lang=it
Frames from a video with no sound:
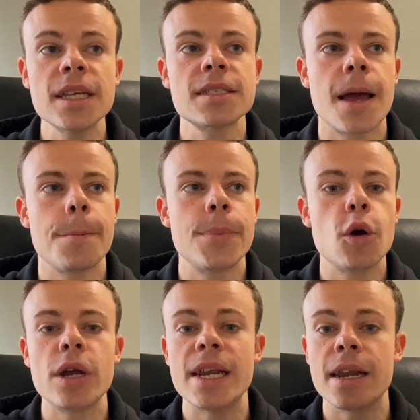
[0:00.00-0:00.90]

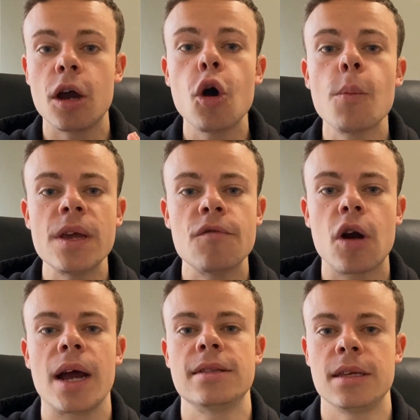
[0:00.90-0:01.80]
esempio il
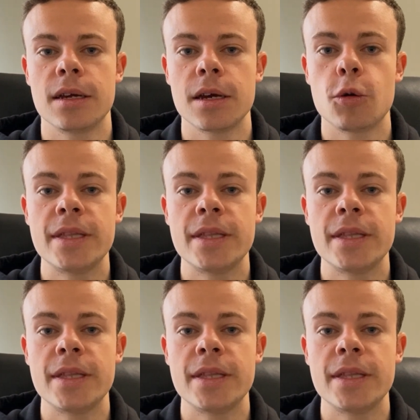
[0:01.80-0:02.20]
copywriting,